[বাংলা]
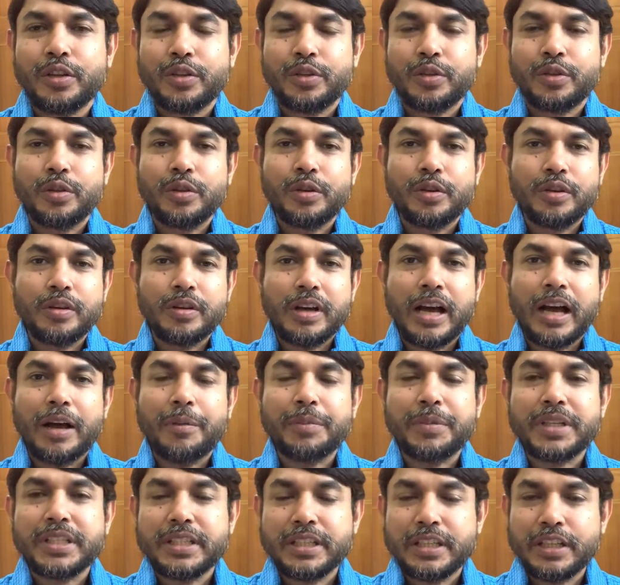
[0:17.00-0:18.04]
তো
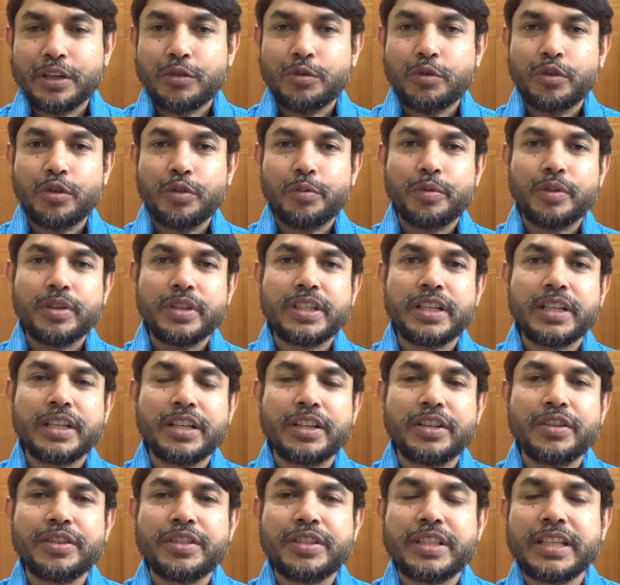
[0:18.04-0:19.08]
আমরা যেটা করব
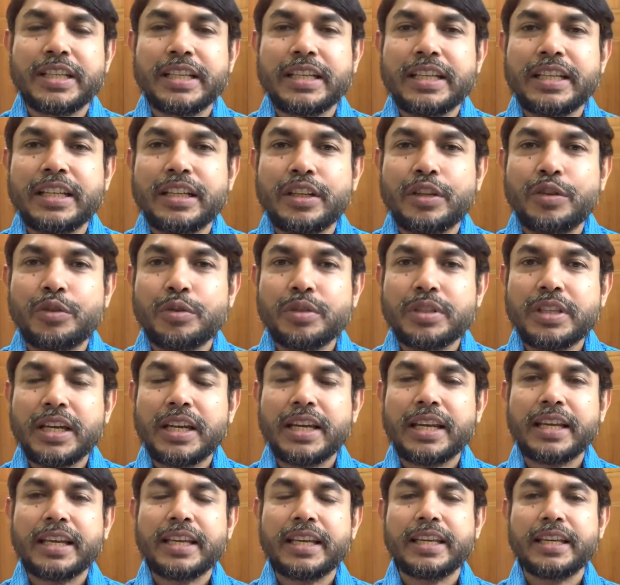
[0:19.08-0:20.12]
সেটা হচ্ছে রোজা
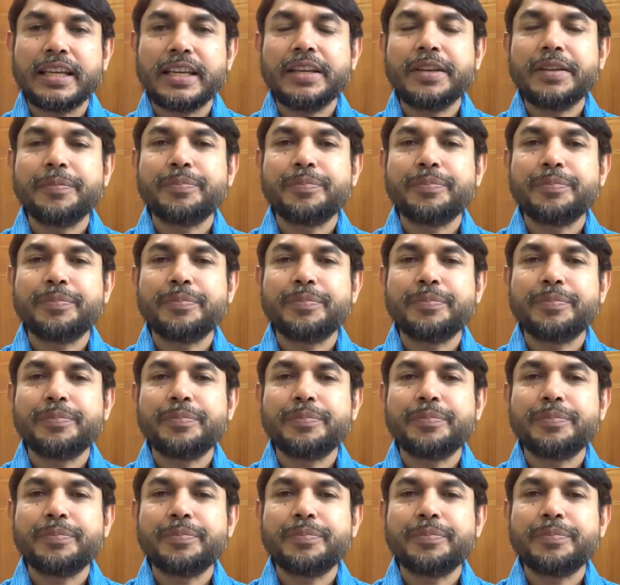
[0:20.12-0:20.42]
রেখে